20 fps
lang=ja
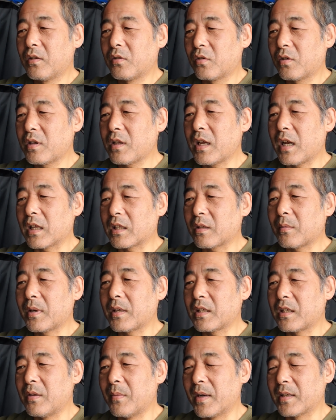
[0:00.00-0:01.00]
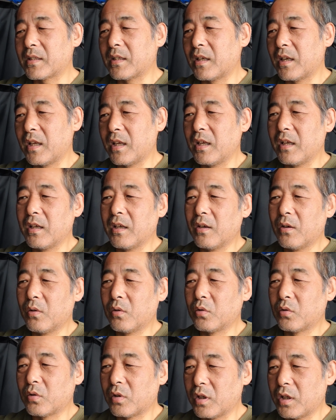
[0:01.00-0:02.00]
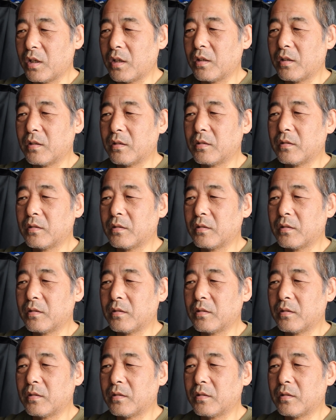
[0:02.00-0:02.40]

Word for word: それね、頭にきましたね。本当に。